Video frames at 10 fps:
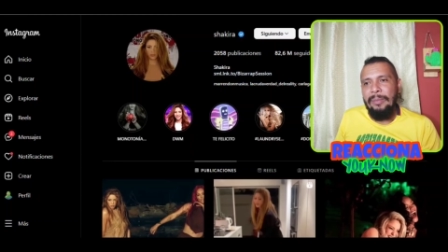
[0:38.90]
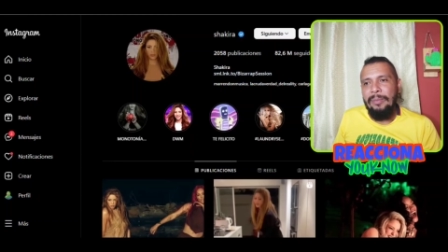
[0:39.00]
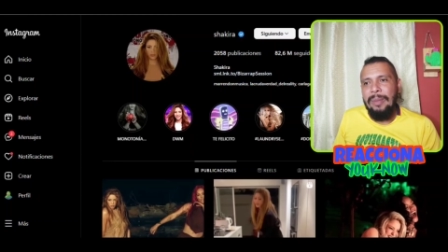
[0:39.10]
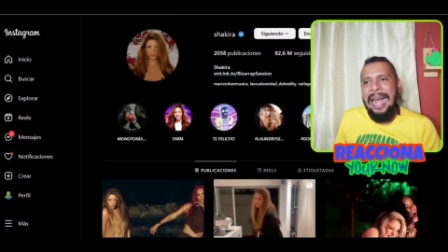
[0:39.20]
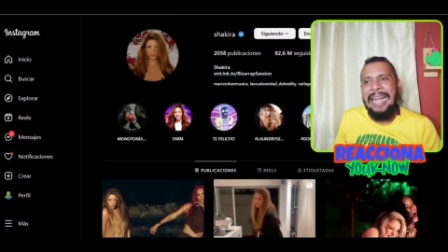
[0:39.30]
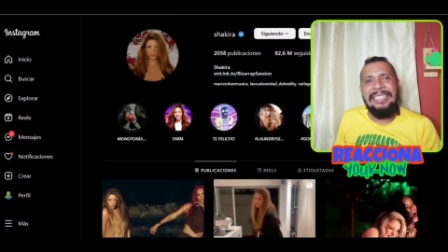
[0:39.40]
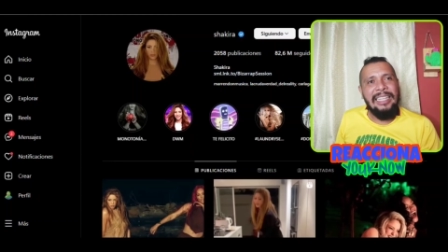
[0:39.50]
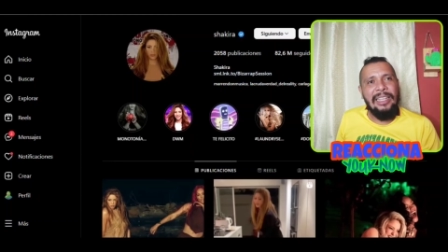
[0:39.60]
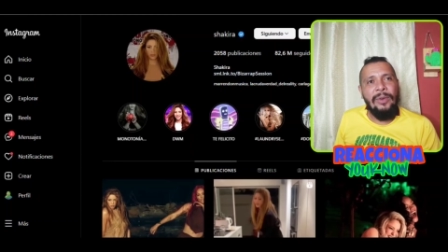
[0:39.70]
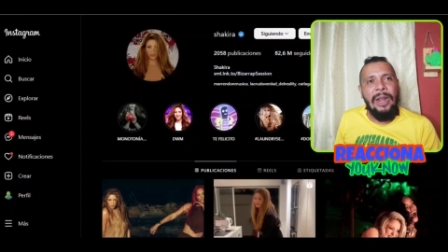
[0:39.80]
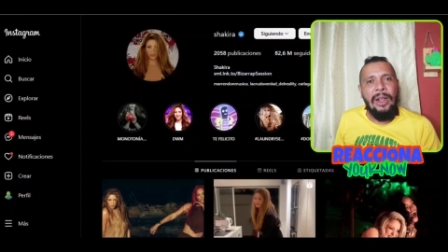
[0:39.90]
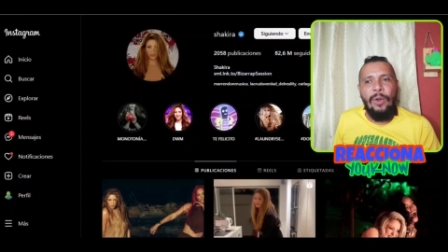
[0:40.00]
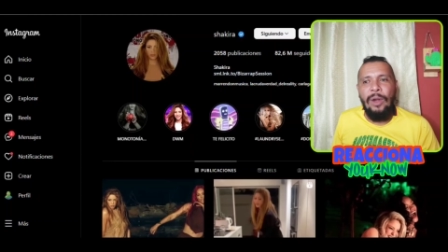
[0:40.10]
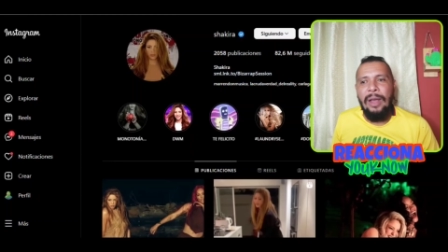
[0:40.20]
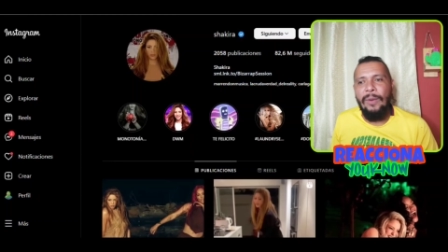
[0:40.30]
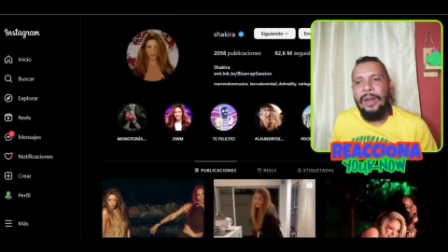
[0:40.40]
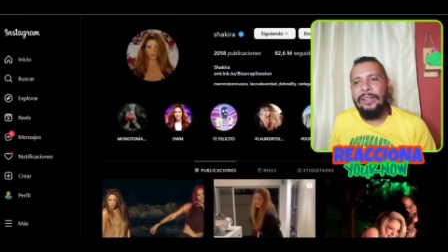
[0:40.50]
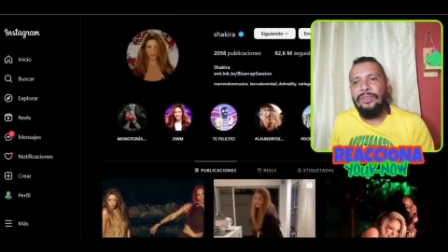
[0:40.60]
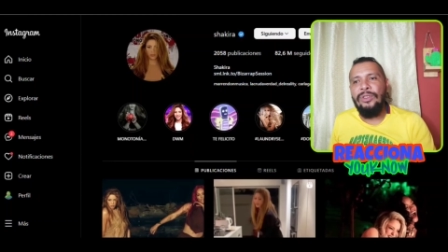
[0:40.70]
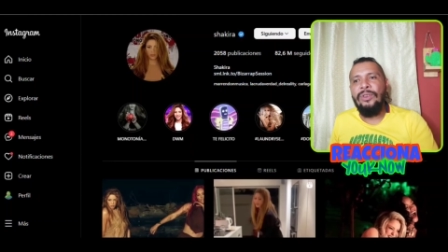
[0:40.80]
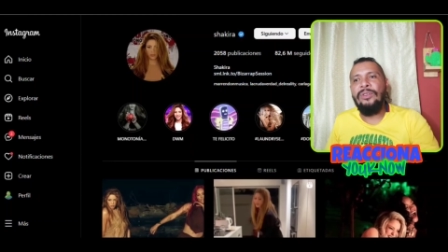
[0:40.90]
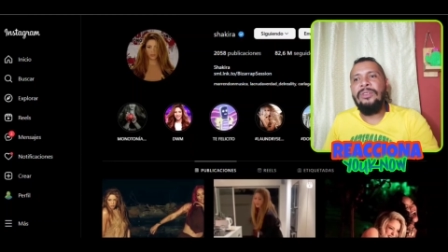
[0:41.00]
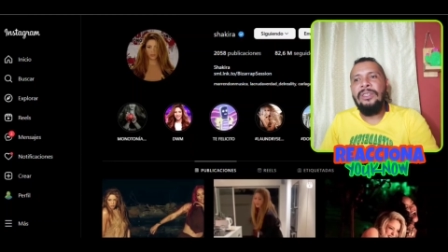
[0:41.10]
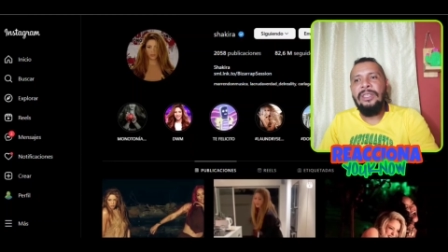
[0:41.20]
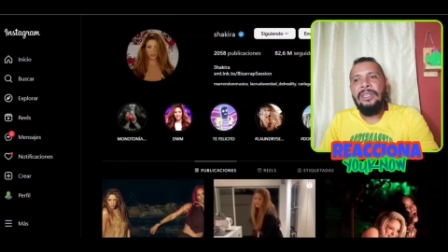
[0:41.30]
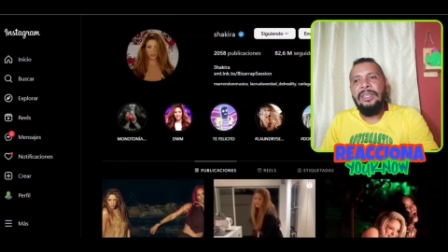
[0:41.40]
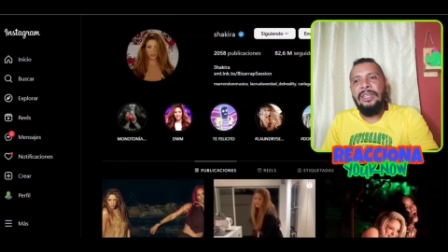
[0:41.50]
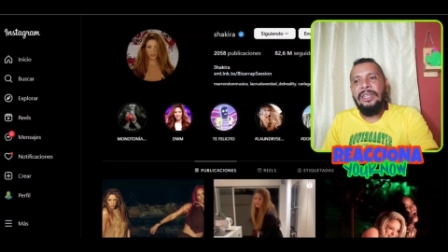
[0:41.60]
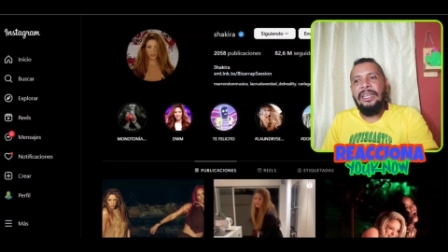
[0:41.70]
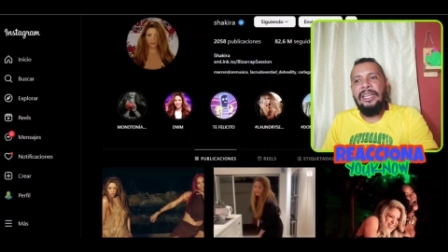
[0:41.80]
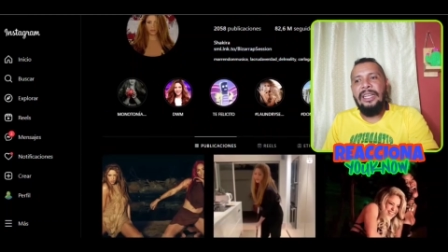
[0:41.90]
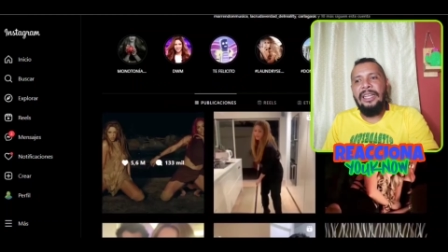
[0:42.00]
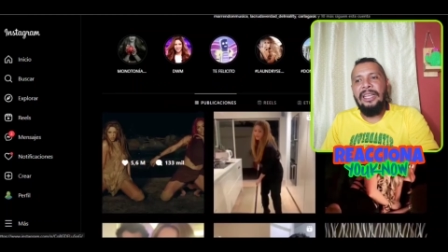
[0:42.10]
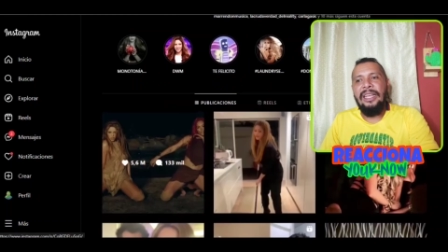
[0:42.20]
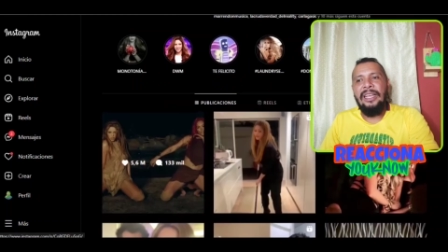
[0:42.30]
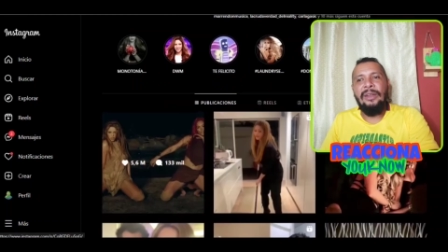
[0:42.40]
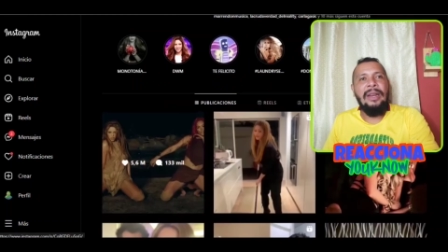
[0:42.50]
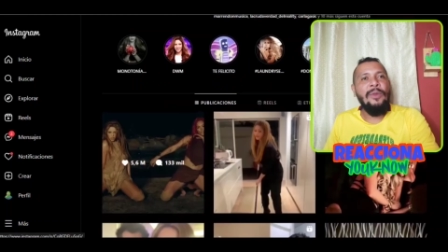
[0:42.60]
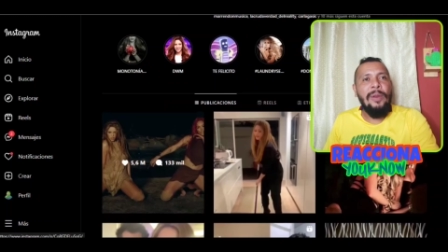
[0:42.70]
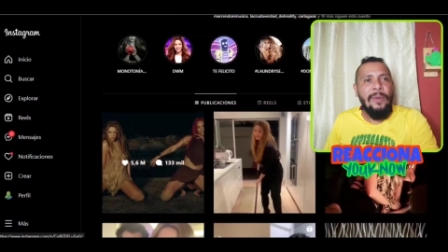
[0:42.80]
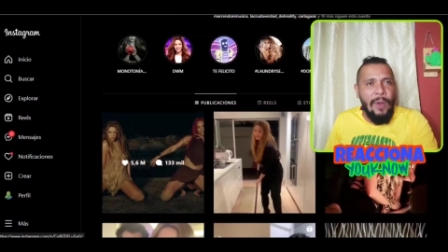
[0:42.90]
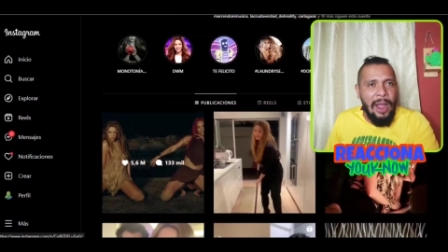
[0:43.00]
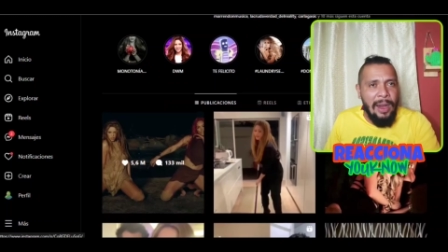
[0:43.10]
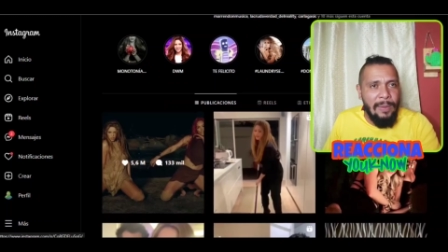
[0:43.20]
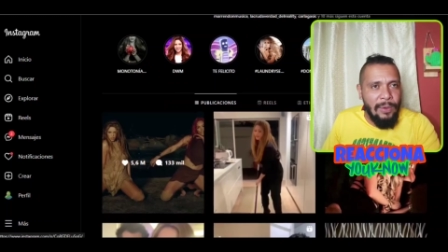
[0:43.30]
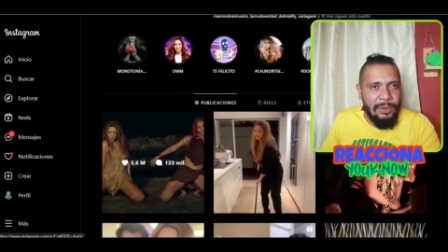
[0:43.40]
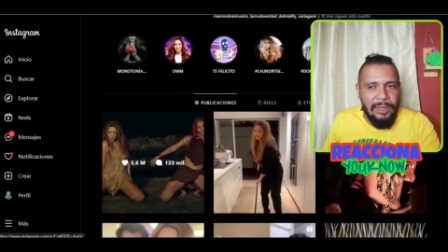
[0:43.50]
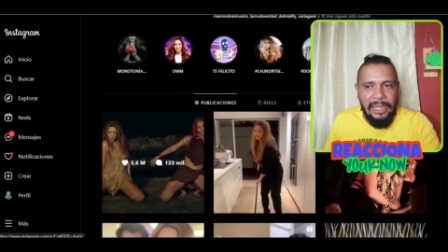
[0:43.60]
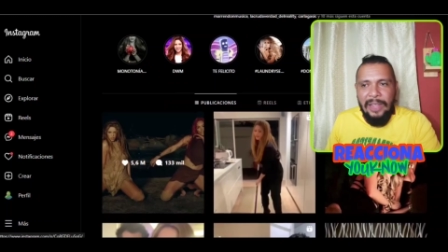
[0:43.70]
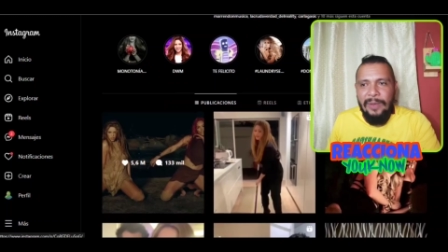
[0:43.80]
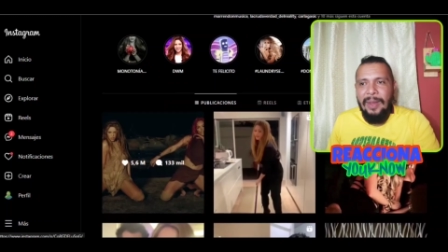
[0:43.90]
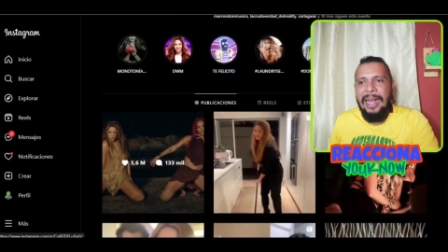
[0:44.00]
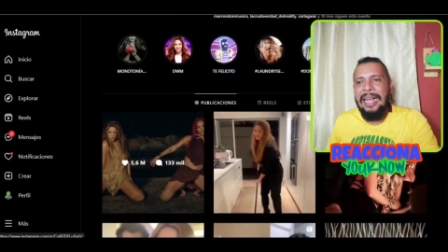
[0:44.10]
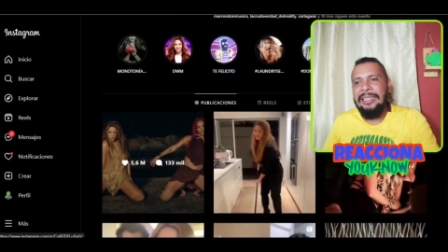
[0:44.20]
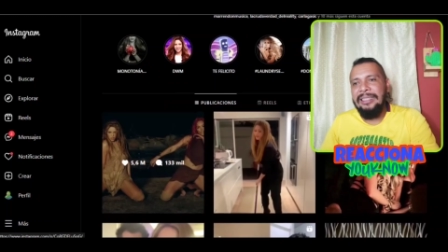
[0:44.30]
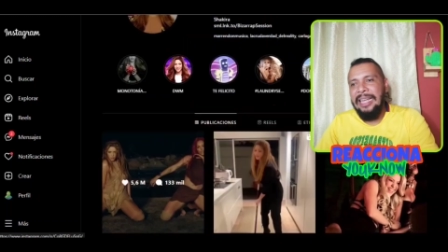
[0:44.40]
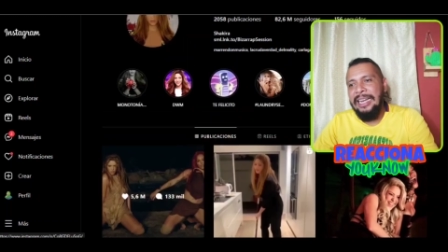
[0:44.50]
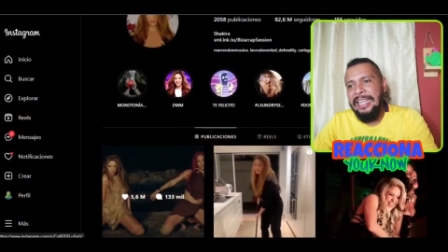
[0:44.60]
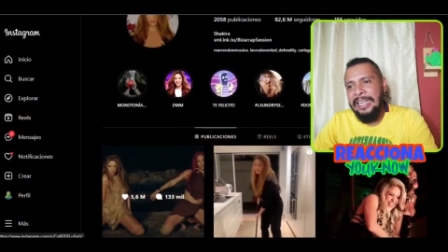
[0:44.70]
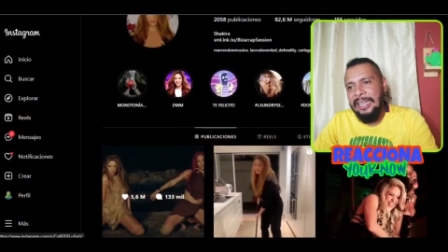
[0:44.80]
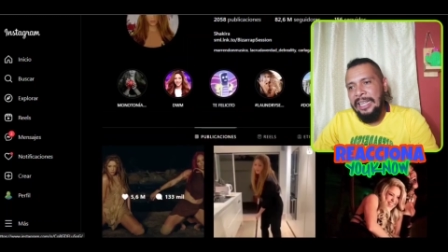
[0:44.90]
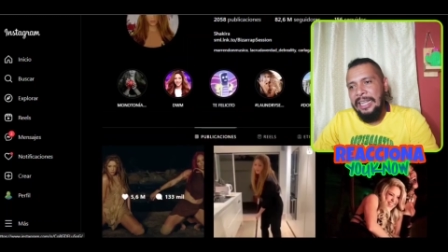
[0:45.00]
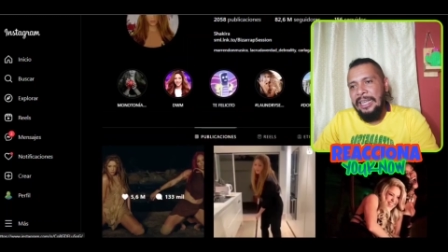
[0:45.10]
va a hacer una colaboración eh, en el nuevo álbum que va a salir.